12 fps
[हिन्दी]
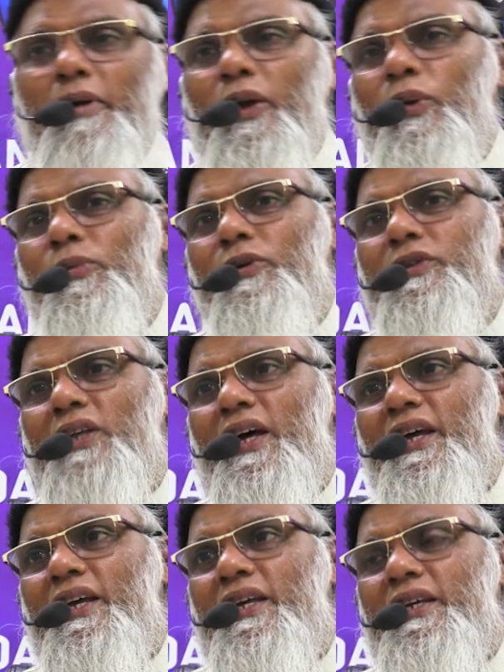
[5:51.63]
मालूम होता
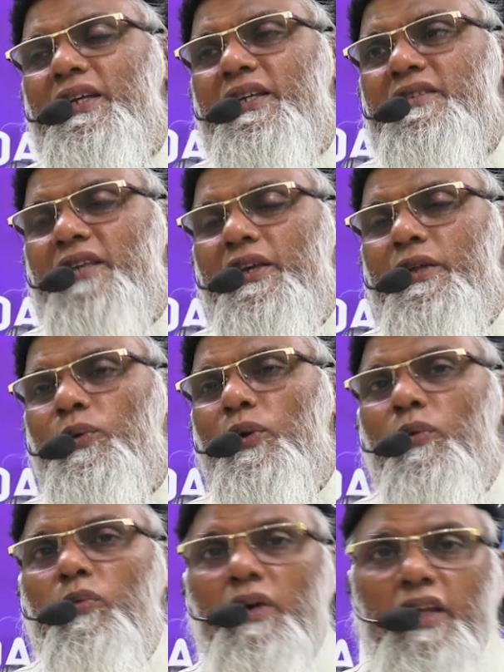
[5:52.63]
है कि
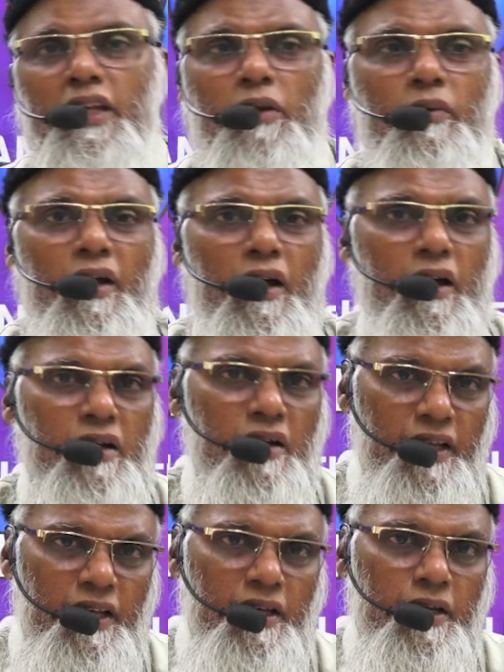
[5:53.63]
सैदुलवलिन नवल
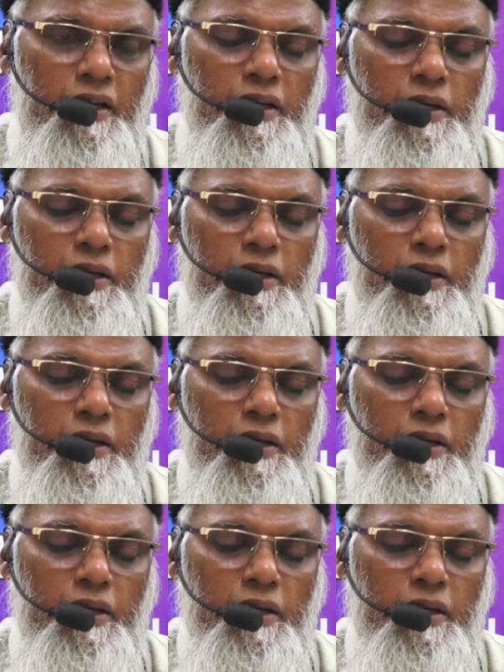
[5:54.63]
आखरीन